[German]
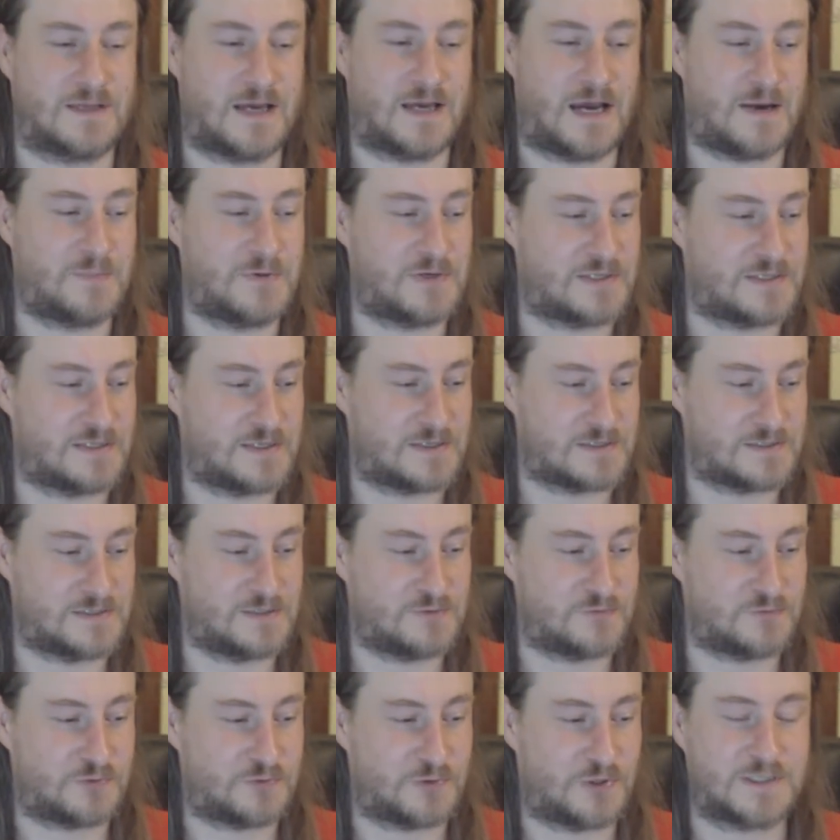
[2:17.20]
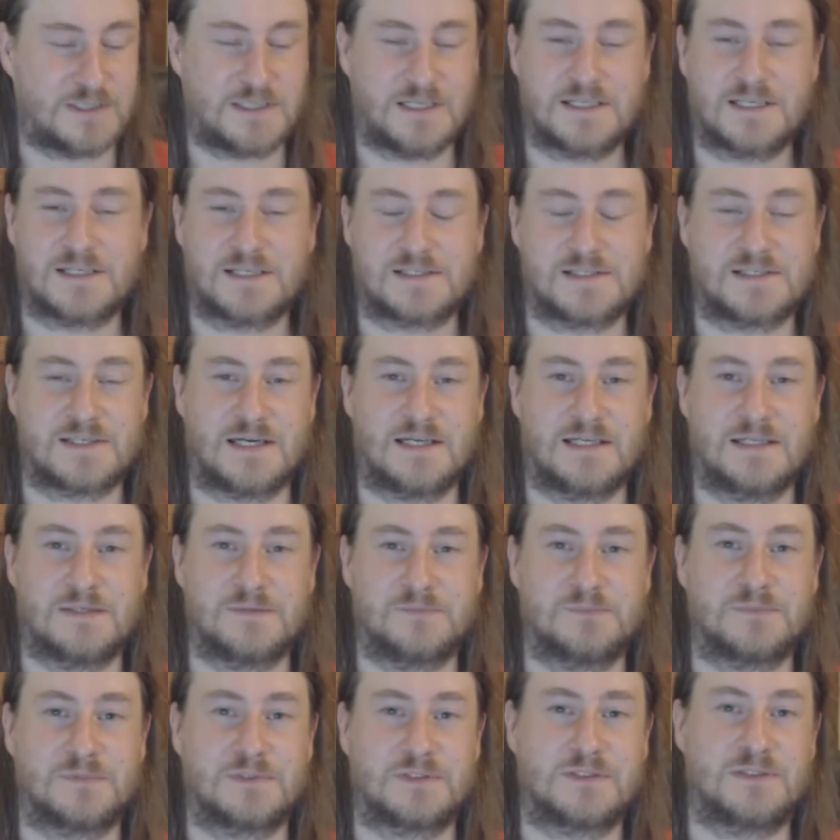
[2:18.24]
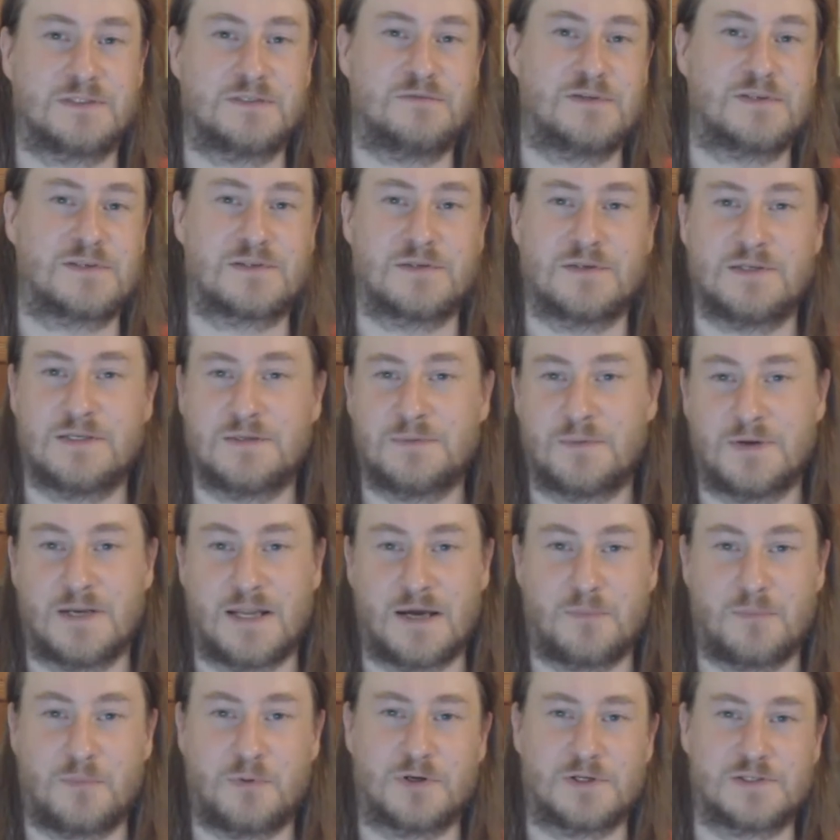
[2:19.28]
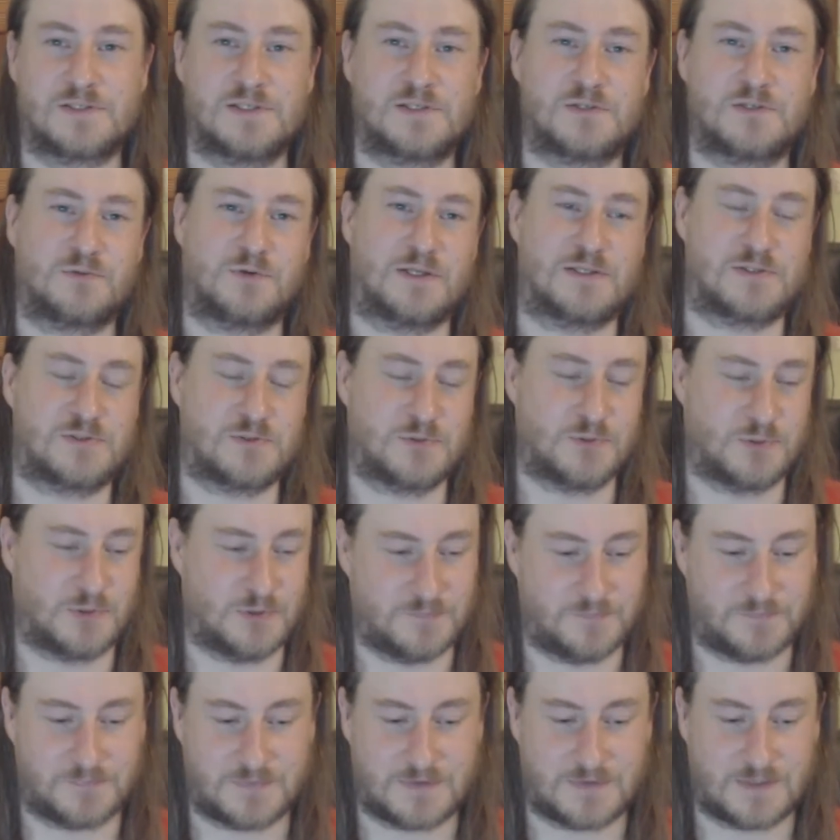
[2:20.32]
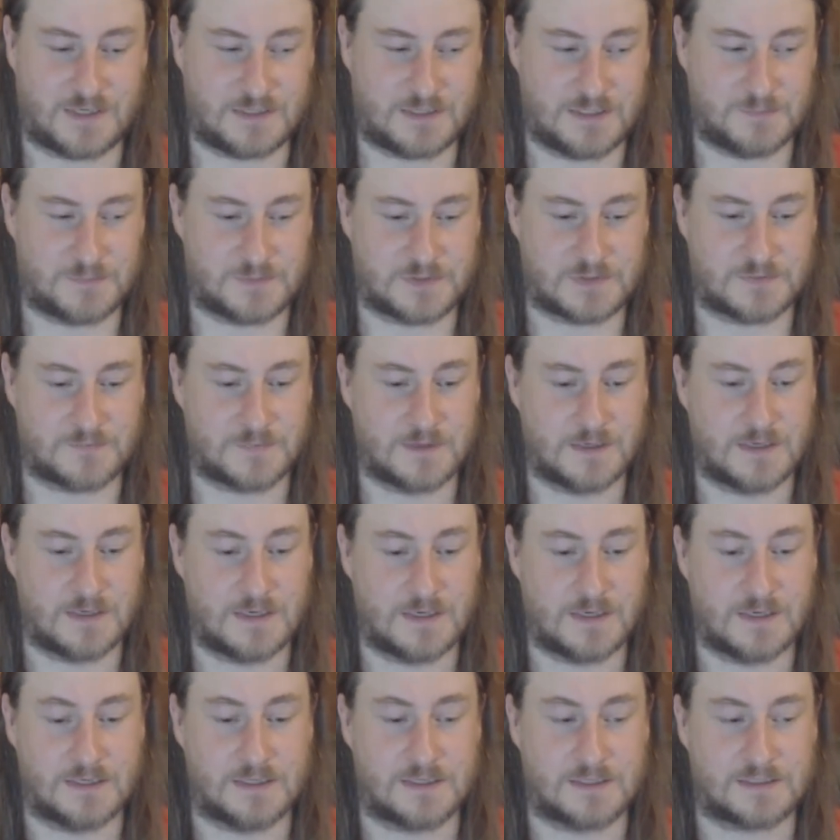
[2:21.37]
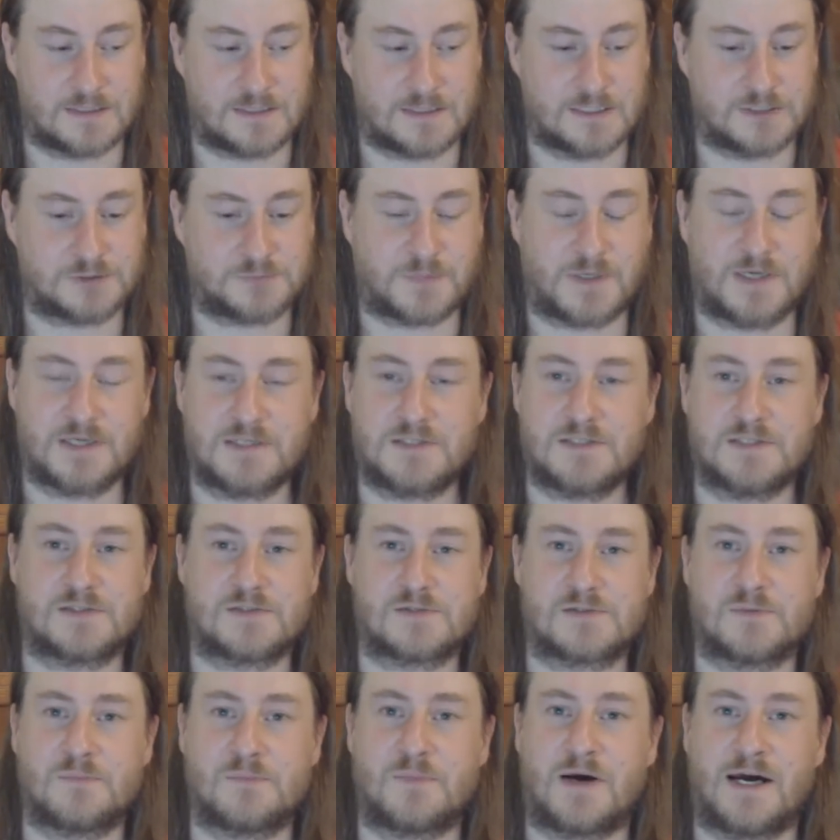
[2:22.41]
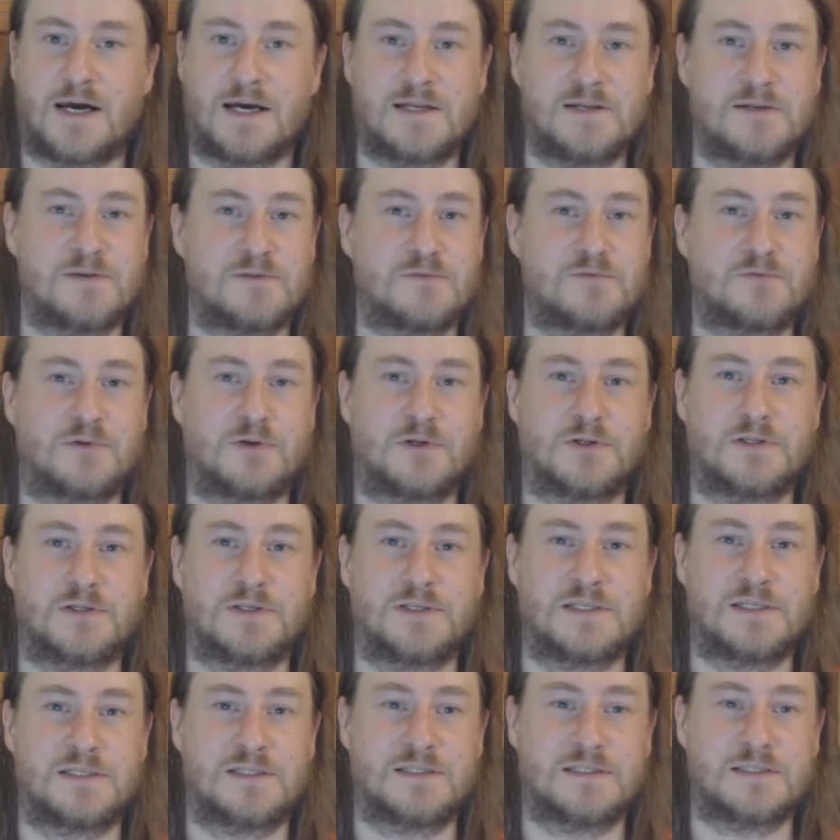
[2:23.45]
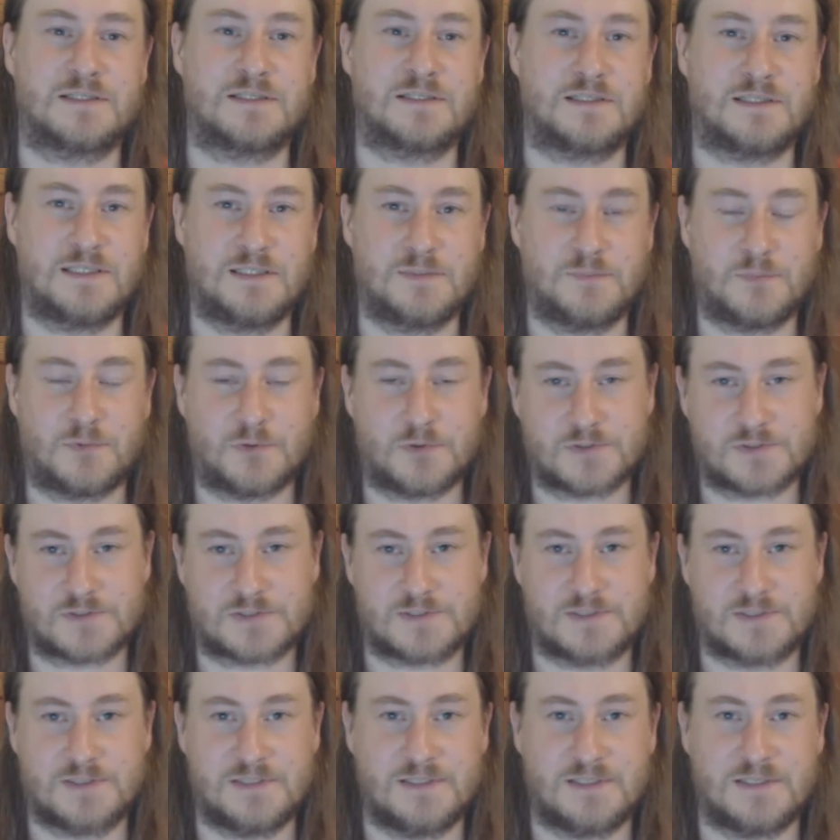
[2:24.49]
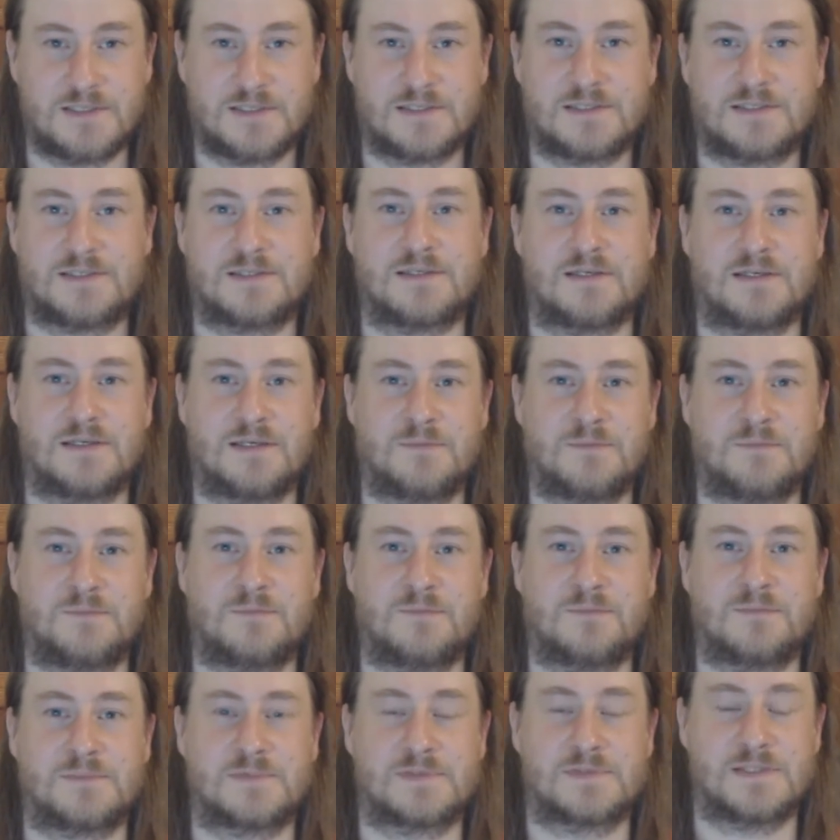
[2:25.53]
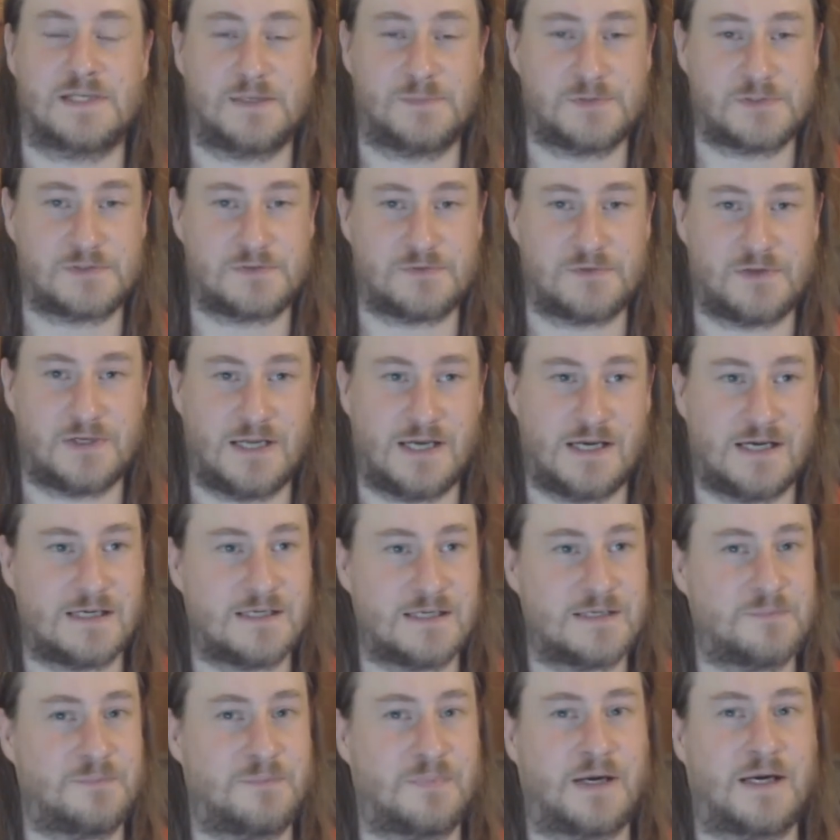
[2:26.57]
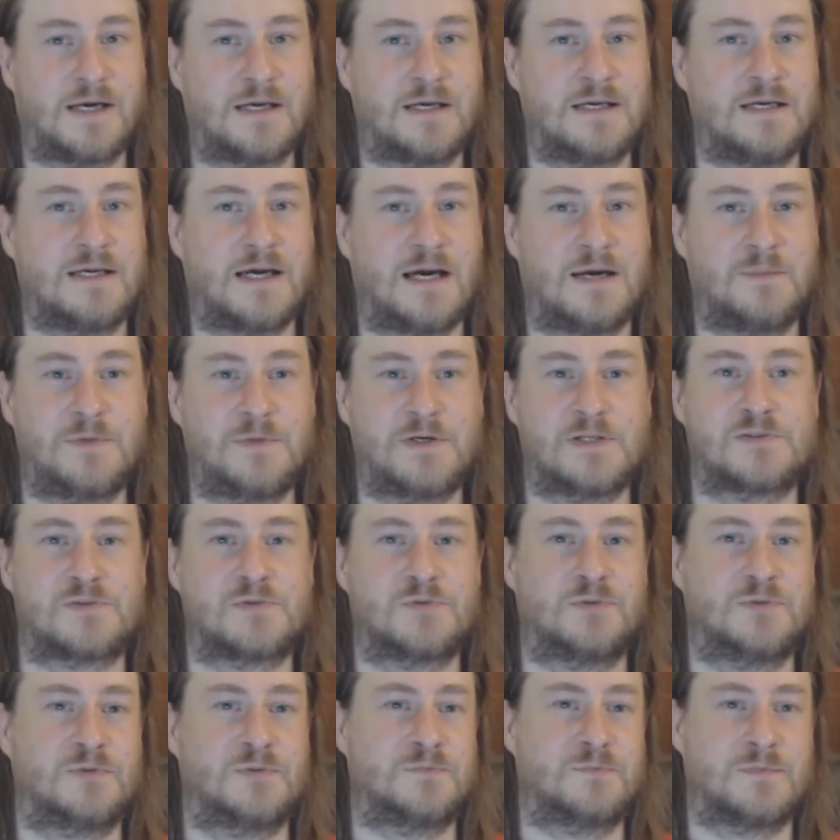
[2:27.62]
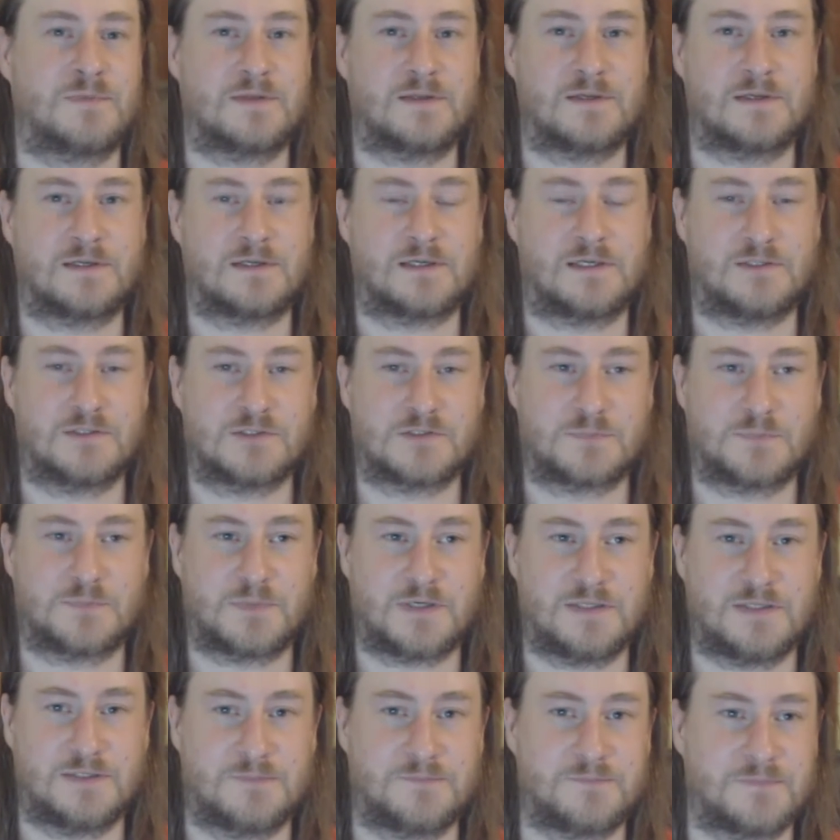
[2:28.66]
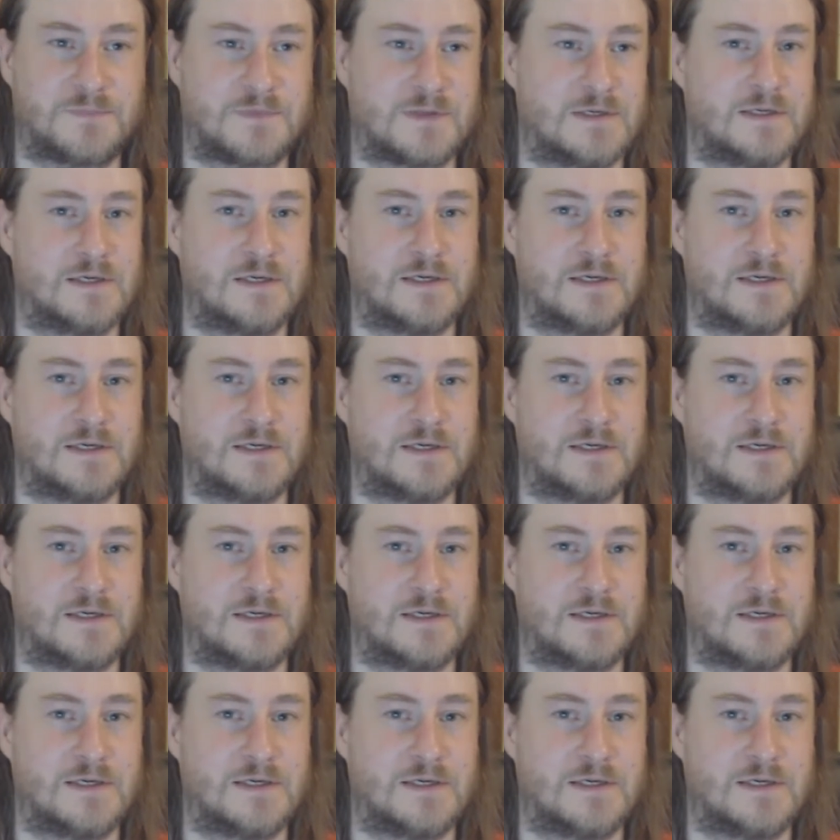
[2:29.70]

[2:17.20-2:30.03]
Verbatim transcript: Da habe ich den Vorteil, dass es eine gewisse Laborsituation da gibt. Da spreche ich zum einen von den E-Books, die ich im Selbstverlag bei Amazon rausbringe.